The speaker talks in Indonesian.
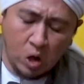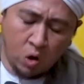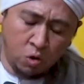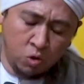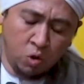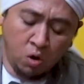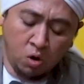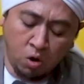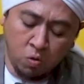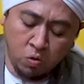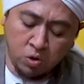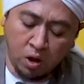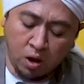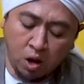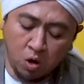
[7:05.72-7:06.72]
radhiyallahu
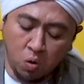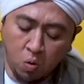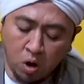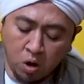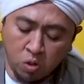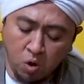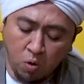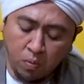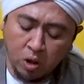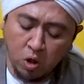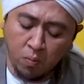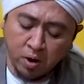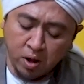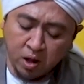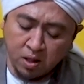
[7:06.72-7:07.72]
taala anhu
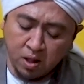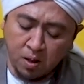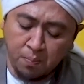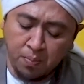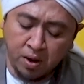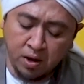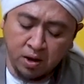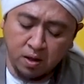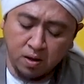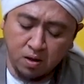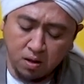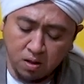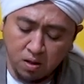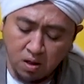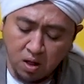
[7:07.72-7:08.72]
beliau berkata apa ini ya?
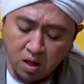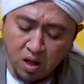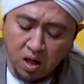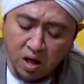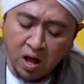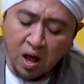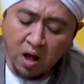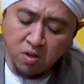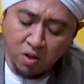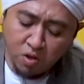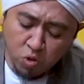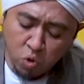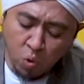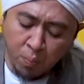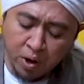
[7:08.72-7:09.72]

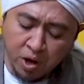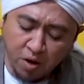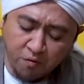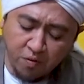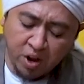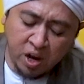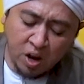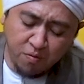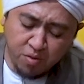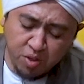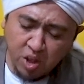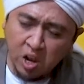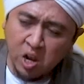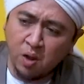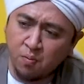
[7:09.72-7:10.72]
Ayustu min naf'i
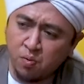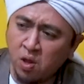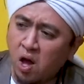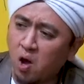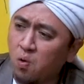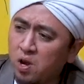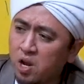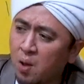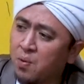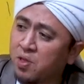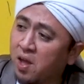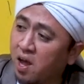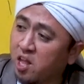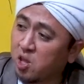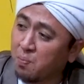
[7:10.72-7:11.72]
inafsi li nafsi. Aku ini tidak
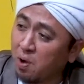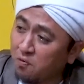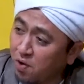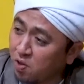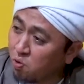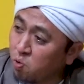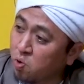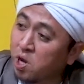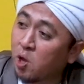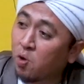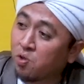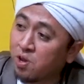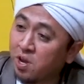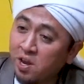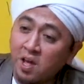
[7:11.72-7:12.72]
bisa ngasih manfaat untuk diriku
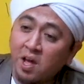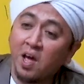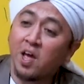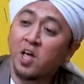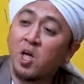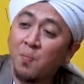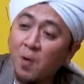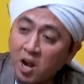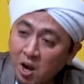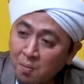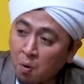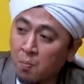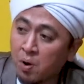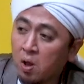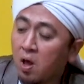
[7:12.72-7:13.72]
sendiri. Gimana
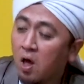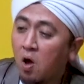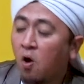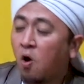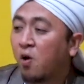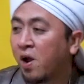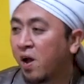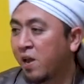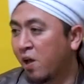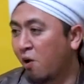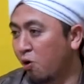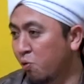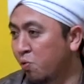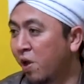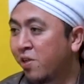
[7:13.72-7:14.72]
mau beri? Orang ini
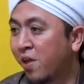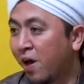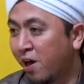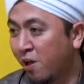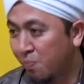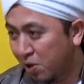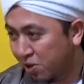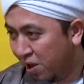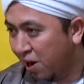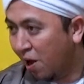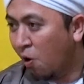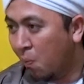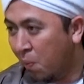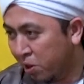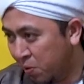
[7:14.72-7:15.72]
kalau sudah sakit bisa
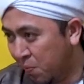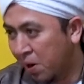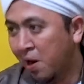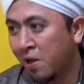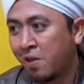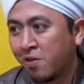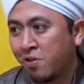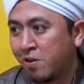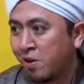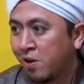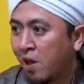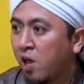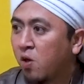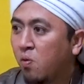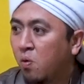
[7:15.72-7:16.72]
tidak ngobati badannya
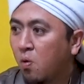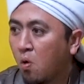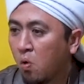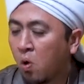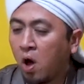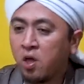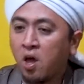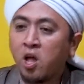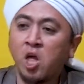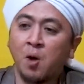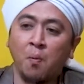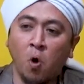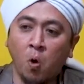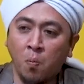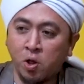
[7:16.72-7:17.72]
sendiri? Ayo,
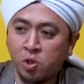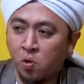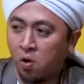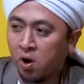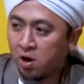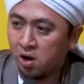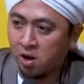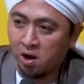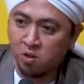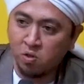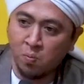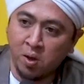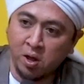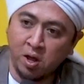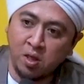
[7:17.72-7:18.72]
gayanya mau ngobati orang dan dan
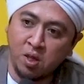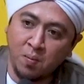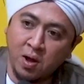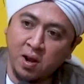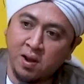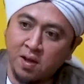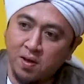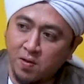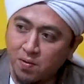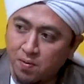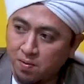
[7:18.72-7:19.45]
sebagainya mana?